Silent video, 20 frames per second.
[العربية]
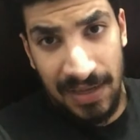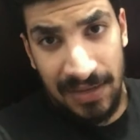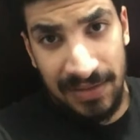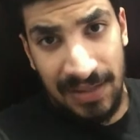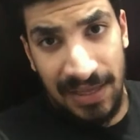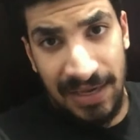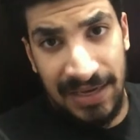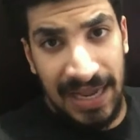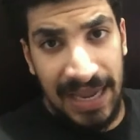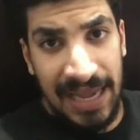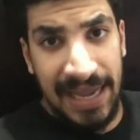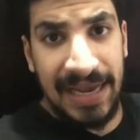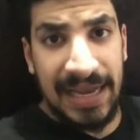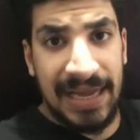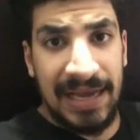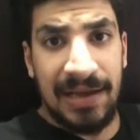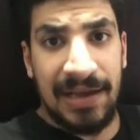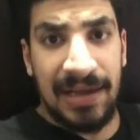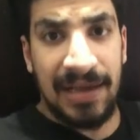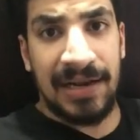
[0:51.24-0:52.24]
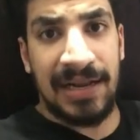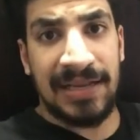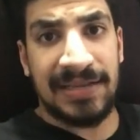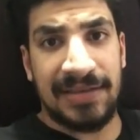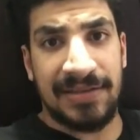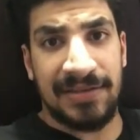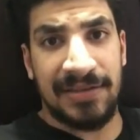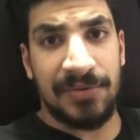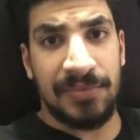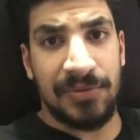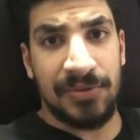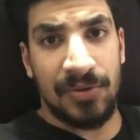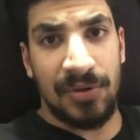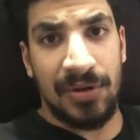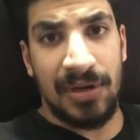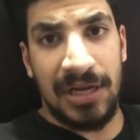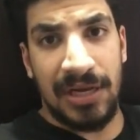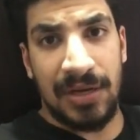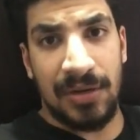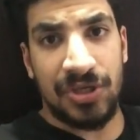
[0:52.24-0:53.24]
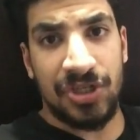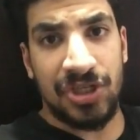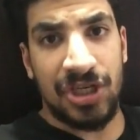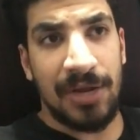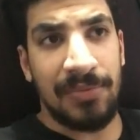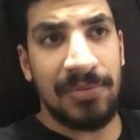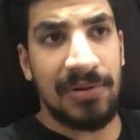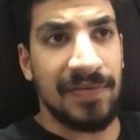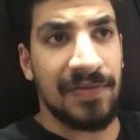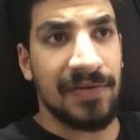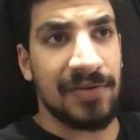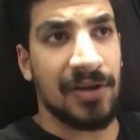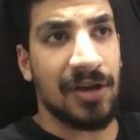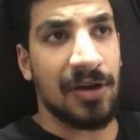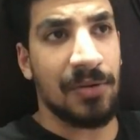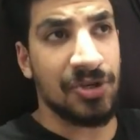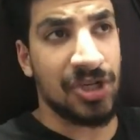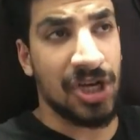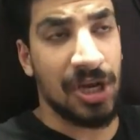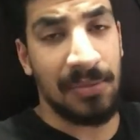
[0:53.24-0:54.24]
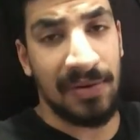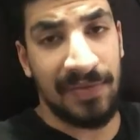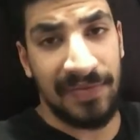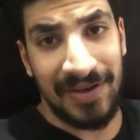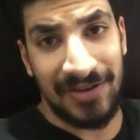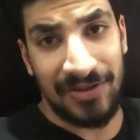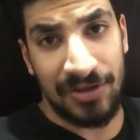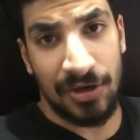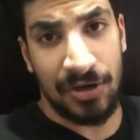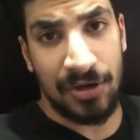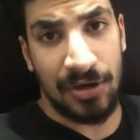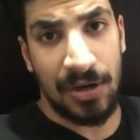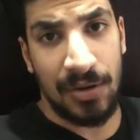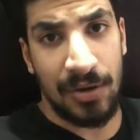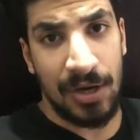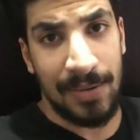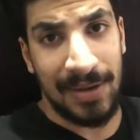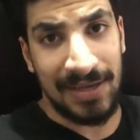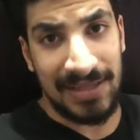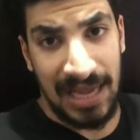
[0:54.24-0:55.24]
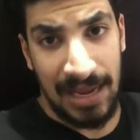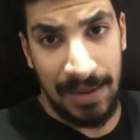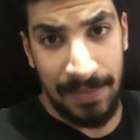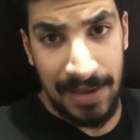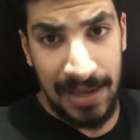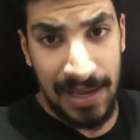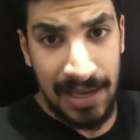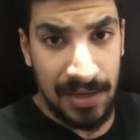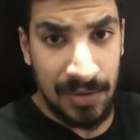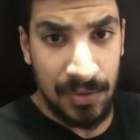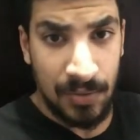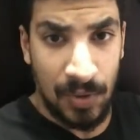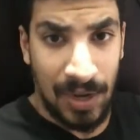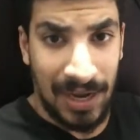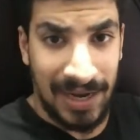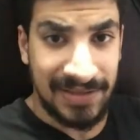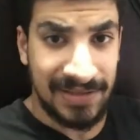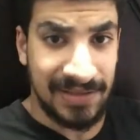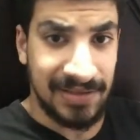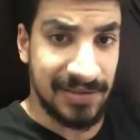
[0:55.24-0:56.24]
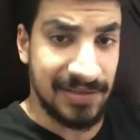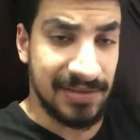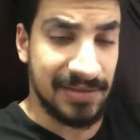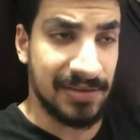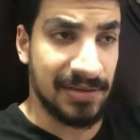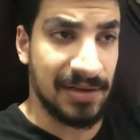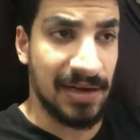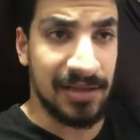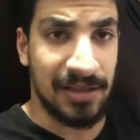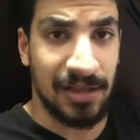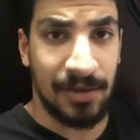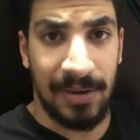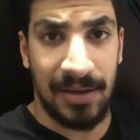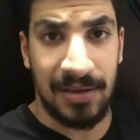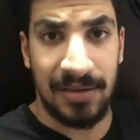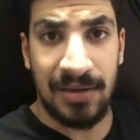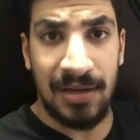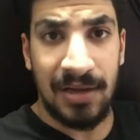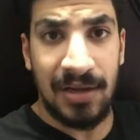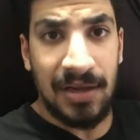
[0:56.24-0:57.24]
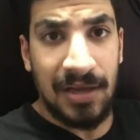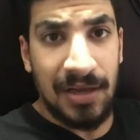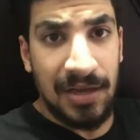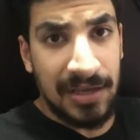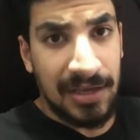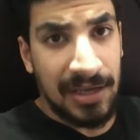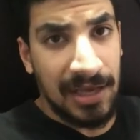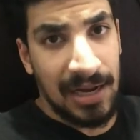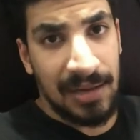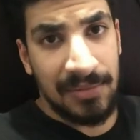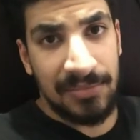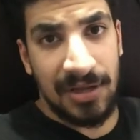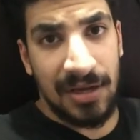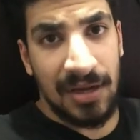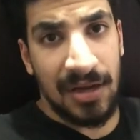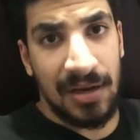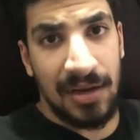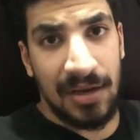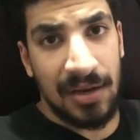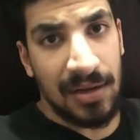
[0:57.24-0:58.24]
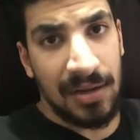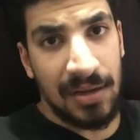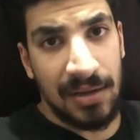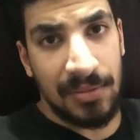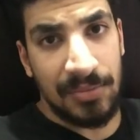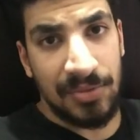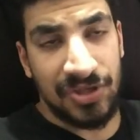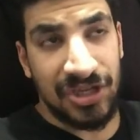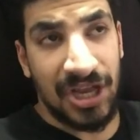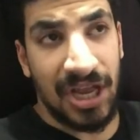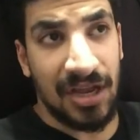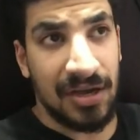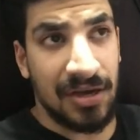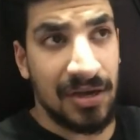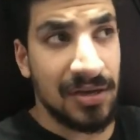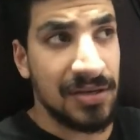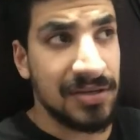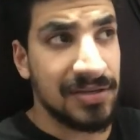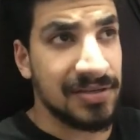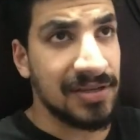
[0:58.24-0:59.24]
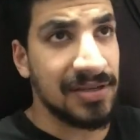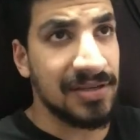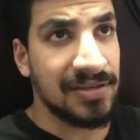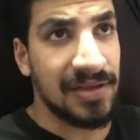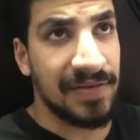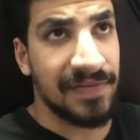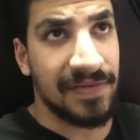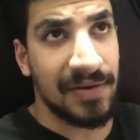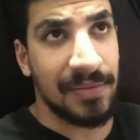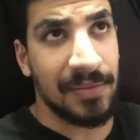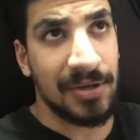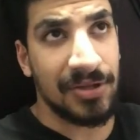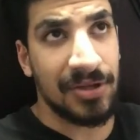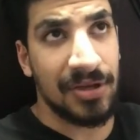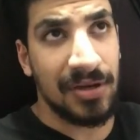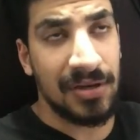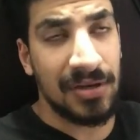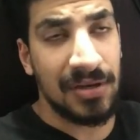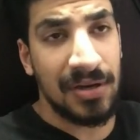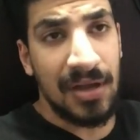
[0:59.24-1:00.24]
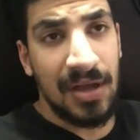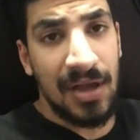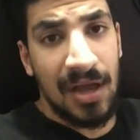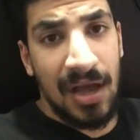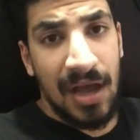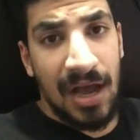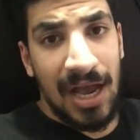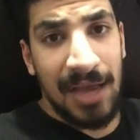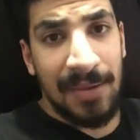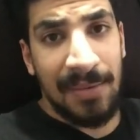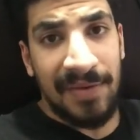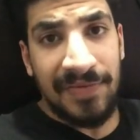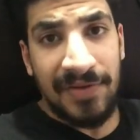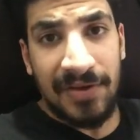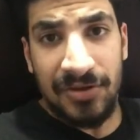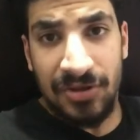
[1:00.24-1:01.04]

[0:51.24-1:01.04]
تاني حاجة ناس كتير بتقول لي يا كوتش قبل الفطار مش هيبقى فيها طاقة وهبقى تعبان وحاجات كتير لا طبعا الكلام ده مش صح خالص انت في رمضان هيبقى فيك